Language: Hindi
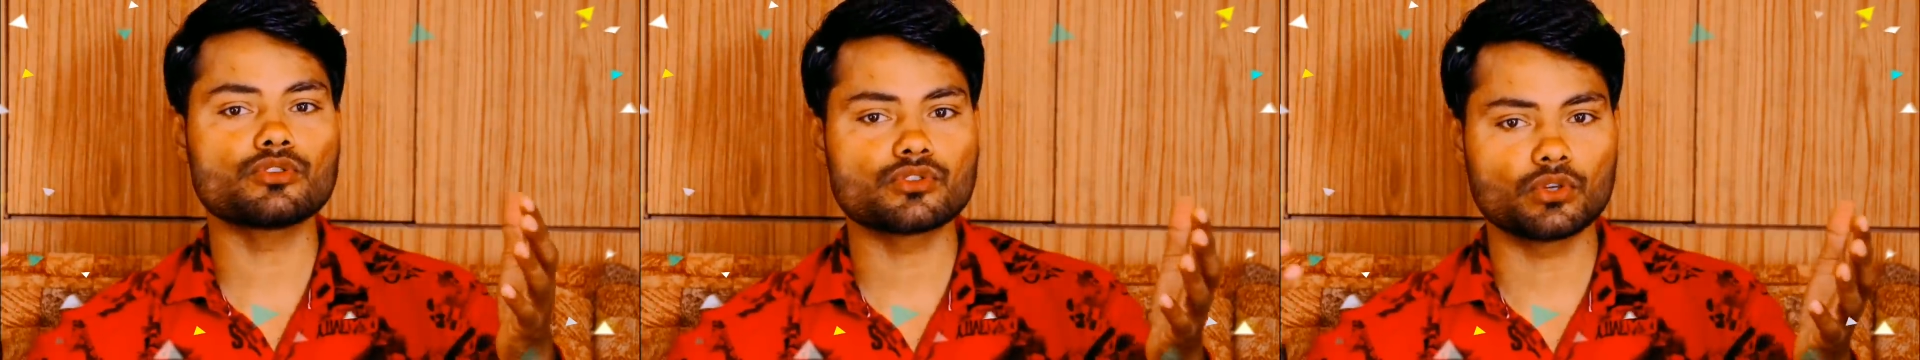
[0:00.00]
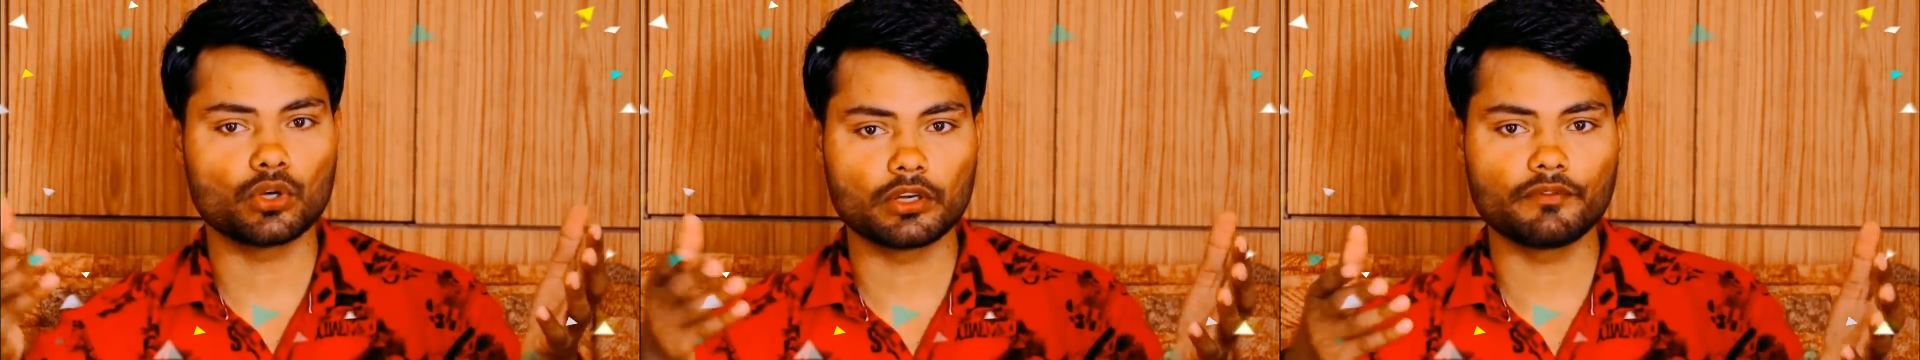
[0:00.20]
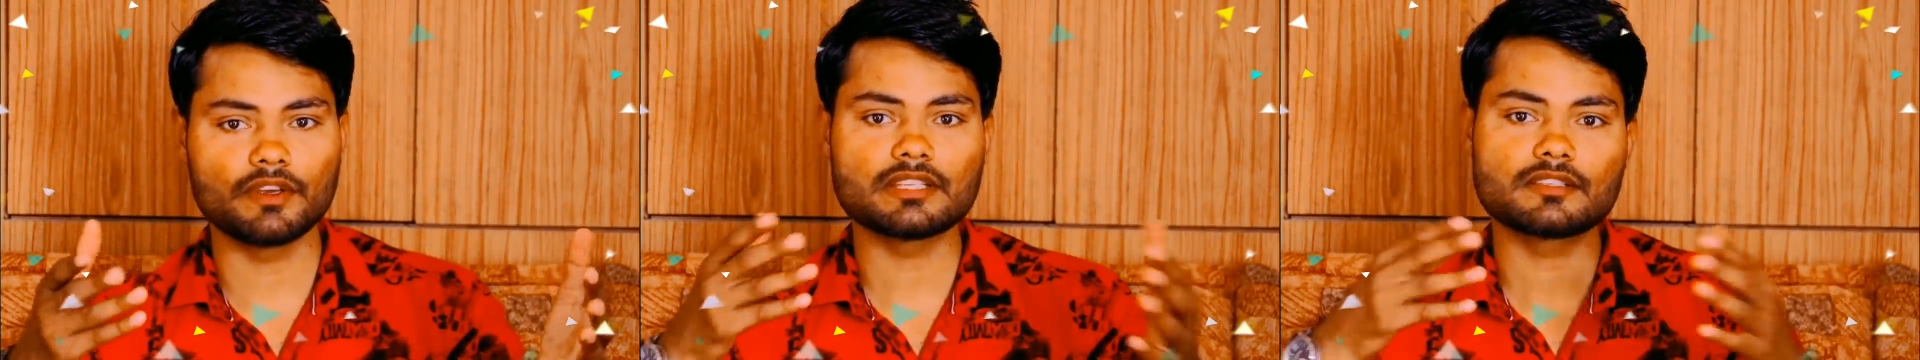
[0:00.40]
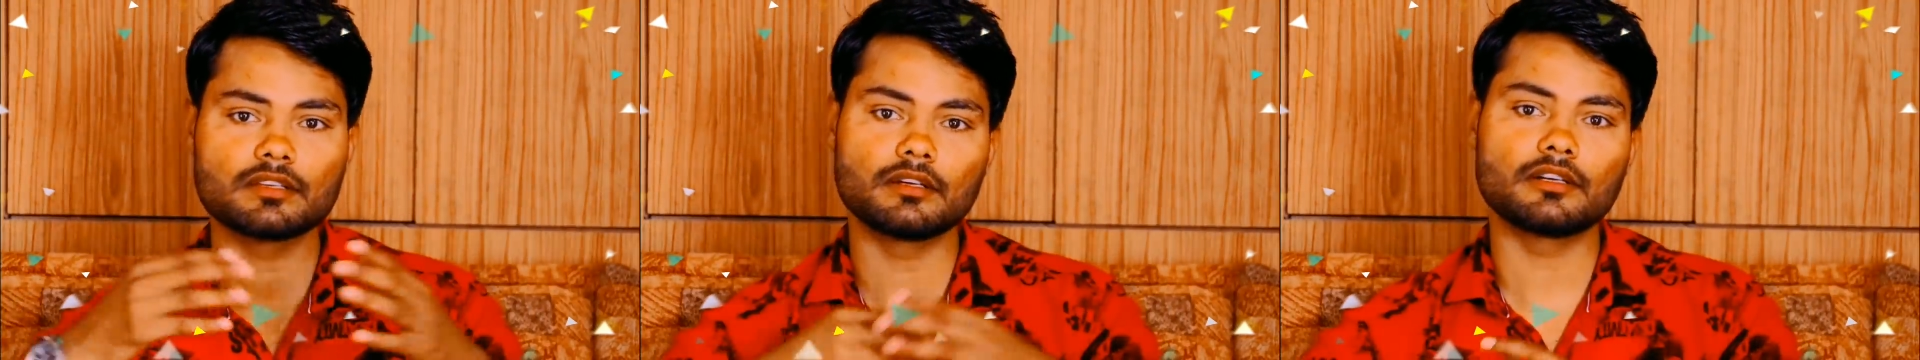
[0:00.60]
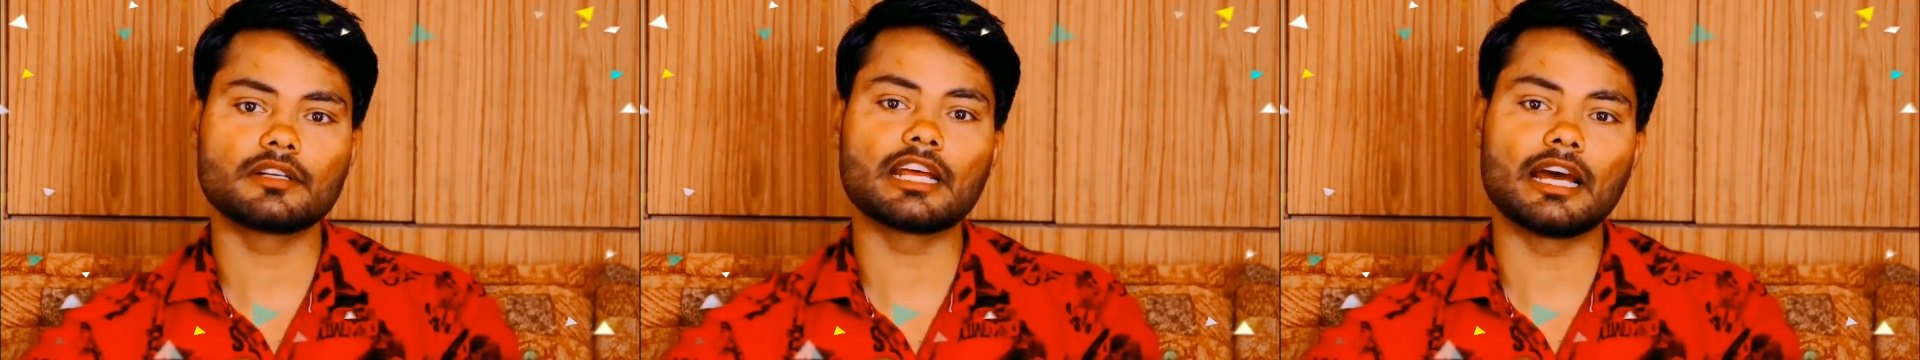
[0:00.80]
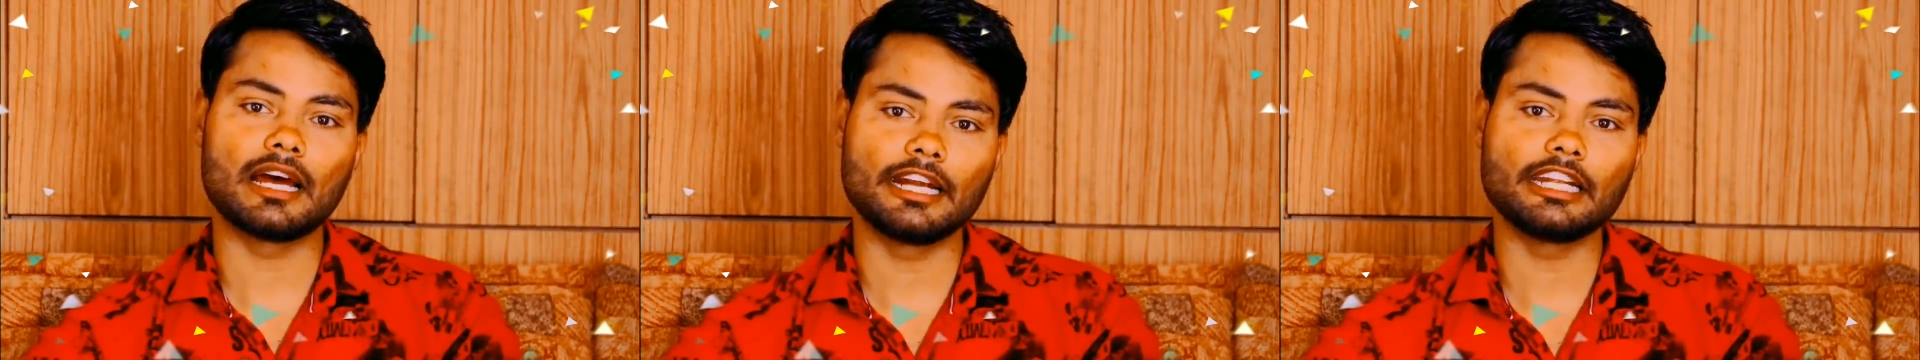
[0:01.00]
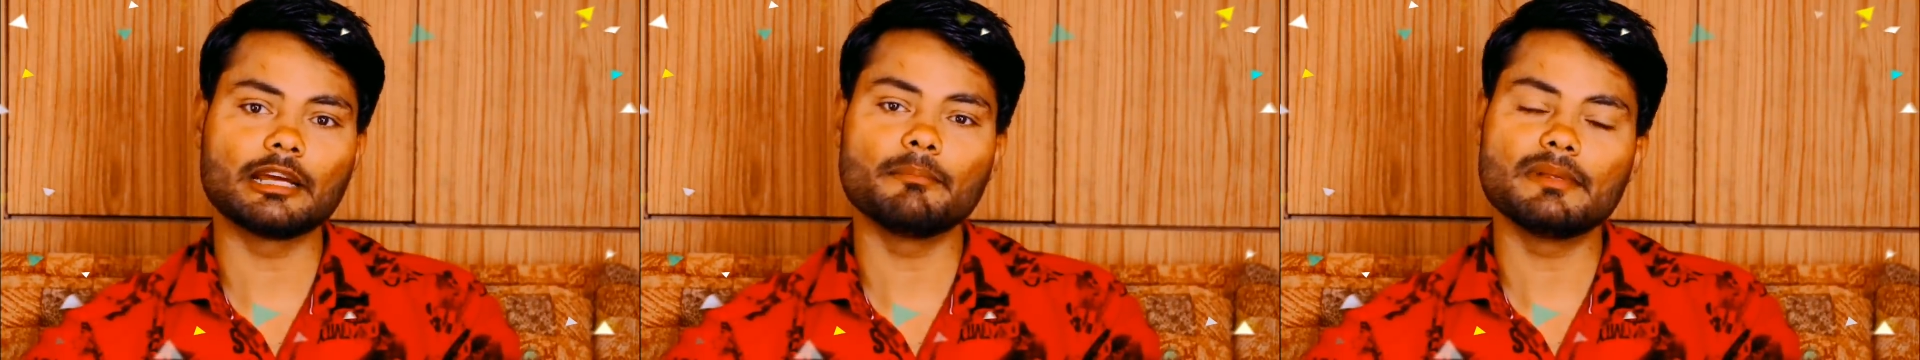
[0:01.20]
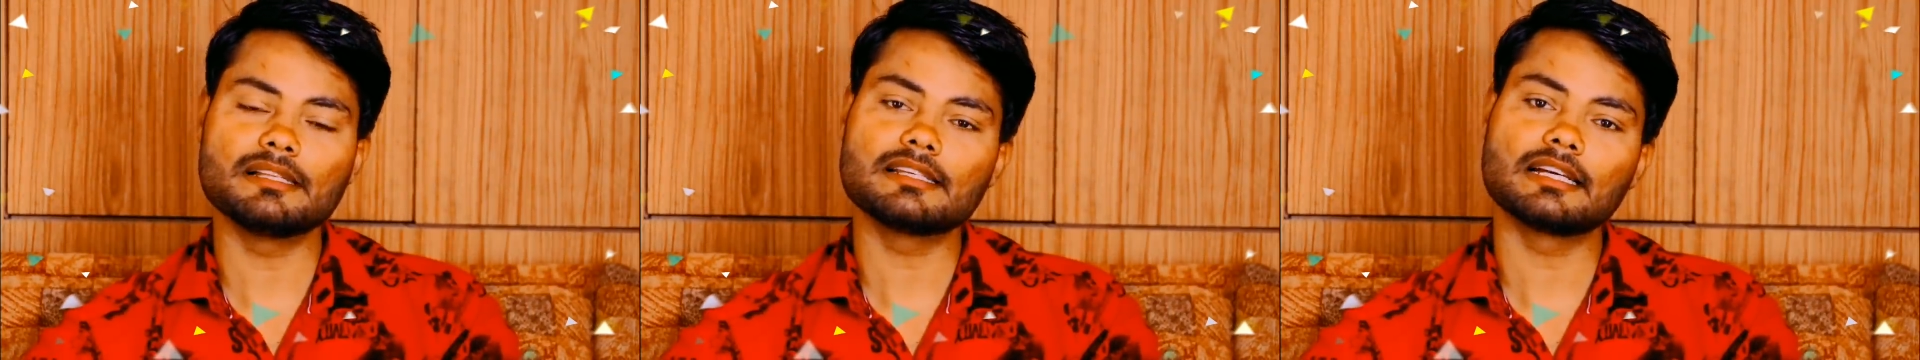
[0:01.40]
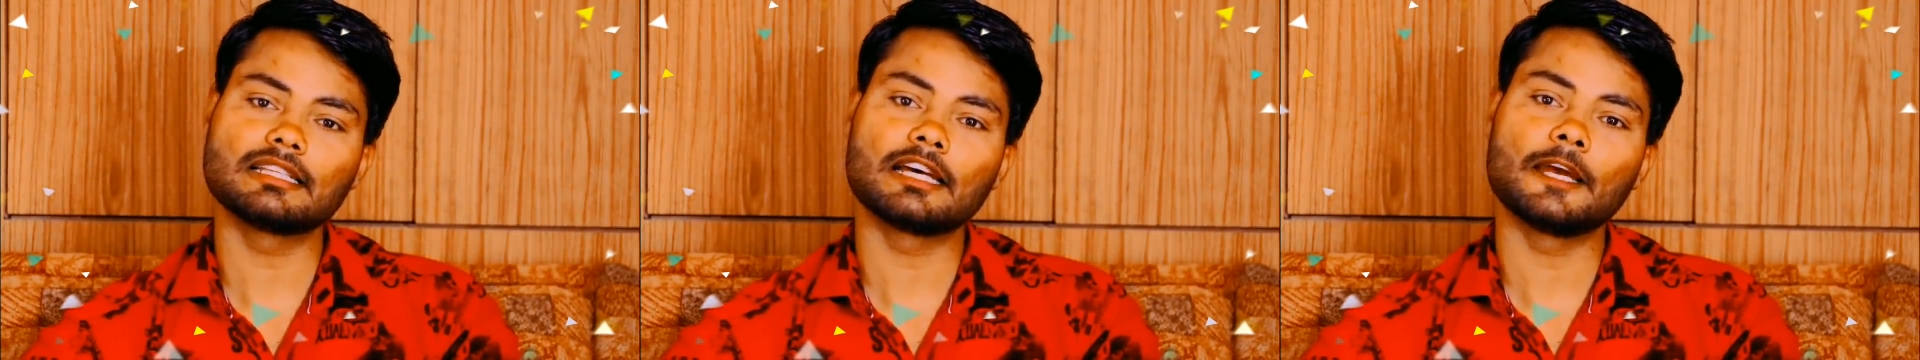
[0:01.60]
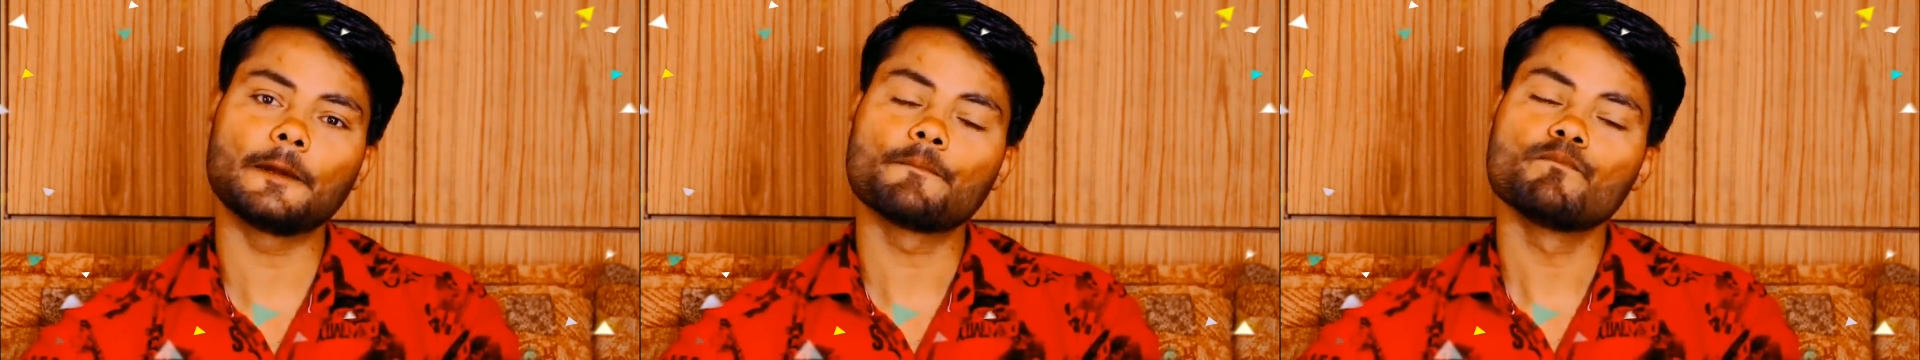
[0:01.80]
कुछ नॉनवेज आइटम uh, मिल
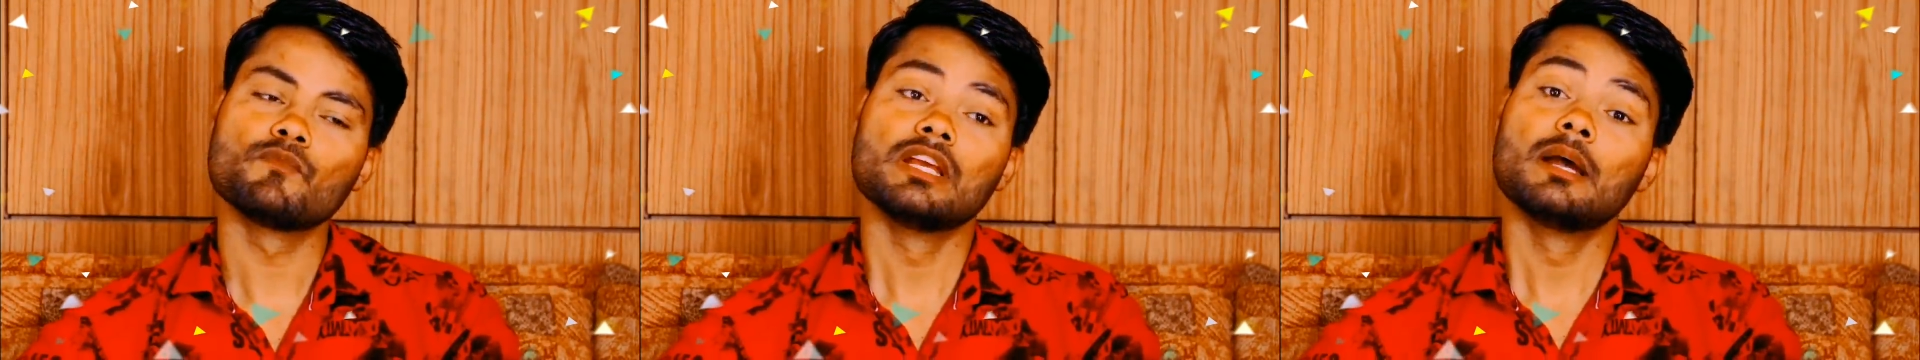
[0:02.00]
जाता है